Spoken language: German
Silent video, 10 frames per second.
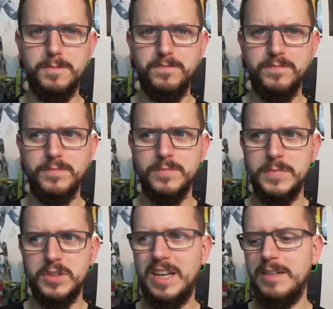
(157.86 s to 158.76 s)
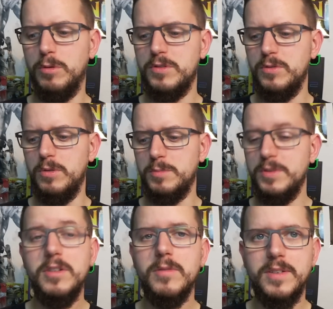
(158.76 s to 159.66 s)
ähm, Skyward Sword,
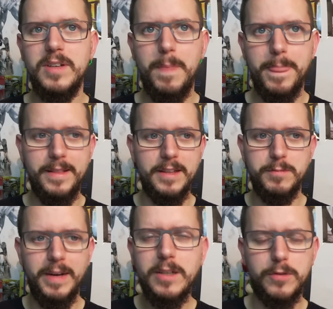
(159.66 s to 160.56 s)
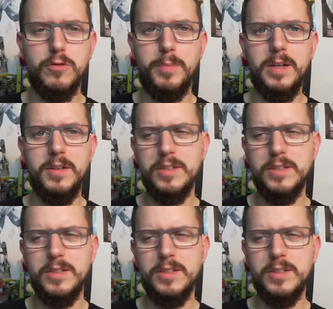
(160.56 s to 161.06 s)
beziehungsweise das weiterzuspielen.